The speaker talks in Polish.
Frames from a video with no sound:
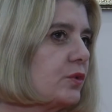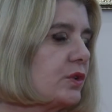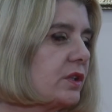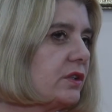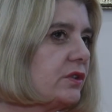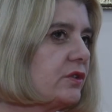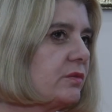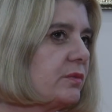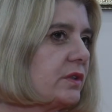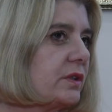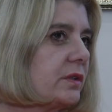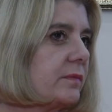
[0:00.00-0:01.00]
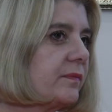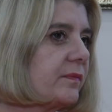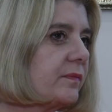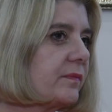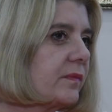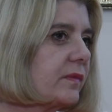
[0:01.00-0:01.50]
Musieliśmy
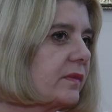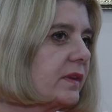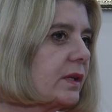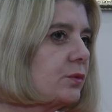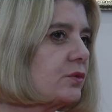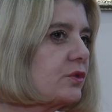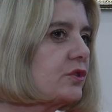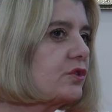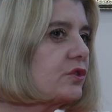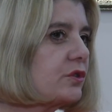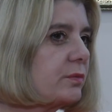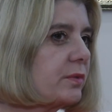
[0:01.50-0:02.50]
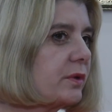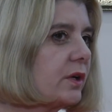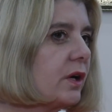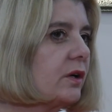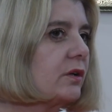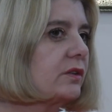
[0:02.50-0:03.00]
nauczyć
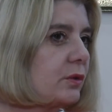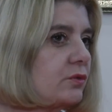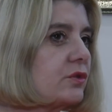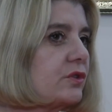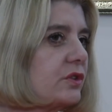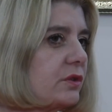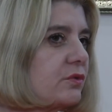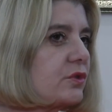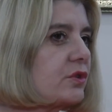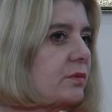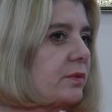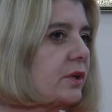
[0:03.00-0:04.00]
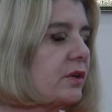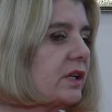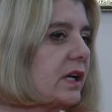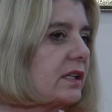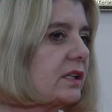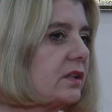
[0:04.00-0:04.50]
szybko, nauczyć się szybko
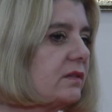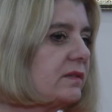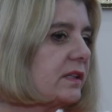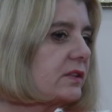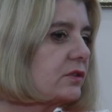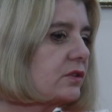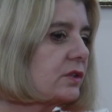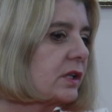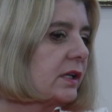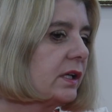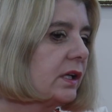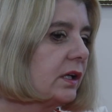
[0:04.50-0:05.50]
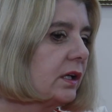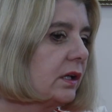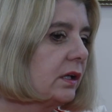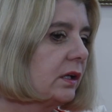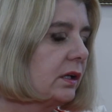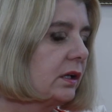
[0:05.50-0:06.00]
reagować
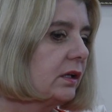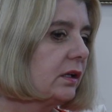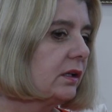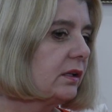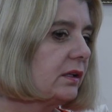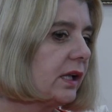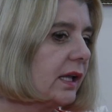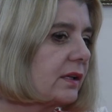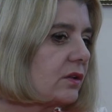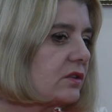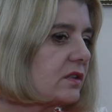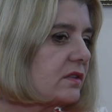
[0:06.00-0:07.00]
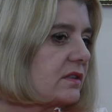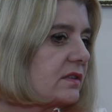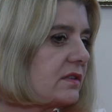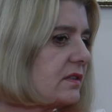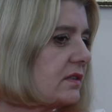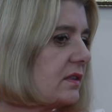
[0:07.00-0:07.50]
y, na to, co
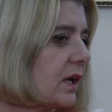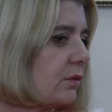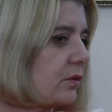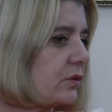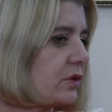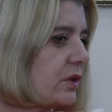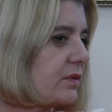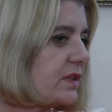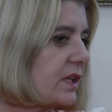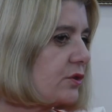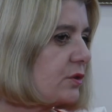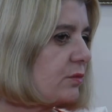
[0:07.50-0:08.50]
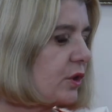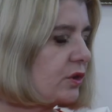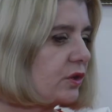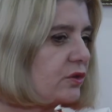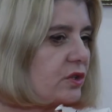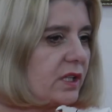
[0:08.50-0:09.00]
stało się z naszym
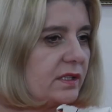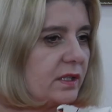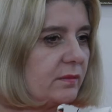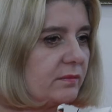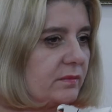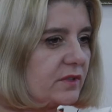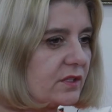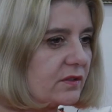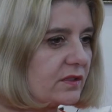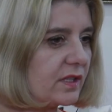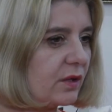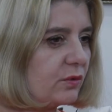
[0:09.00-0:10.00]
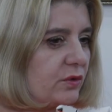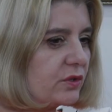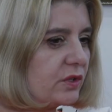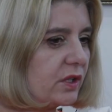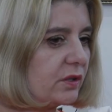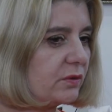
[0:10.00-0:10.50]
otoczeniem, co stało
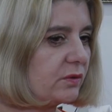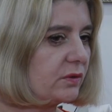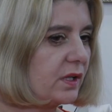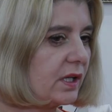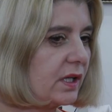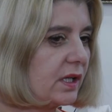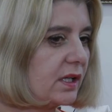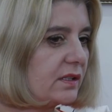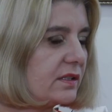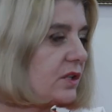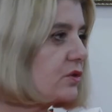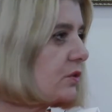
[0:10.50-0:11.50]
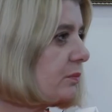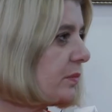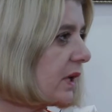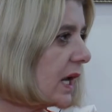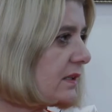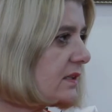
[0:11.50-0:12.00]
się z naszą
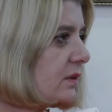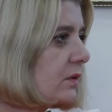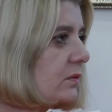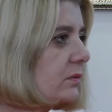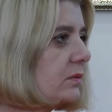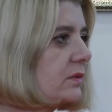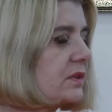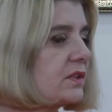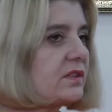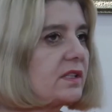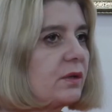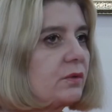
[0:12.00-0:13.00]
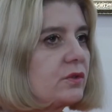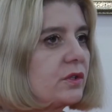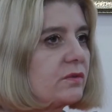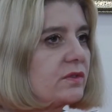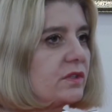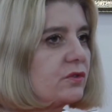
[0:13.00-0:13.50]
pracą, co stało
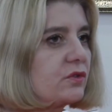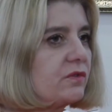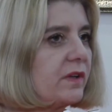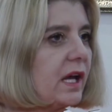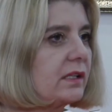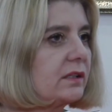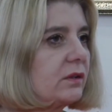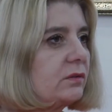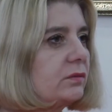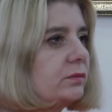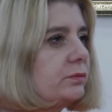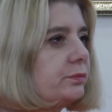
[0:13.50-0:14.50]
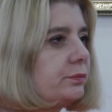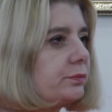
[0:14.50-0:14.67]
się z oświatą.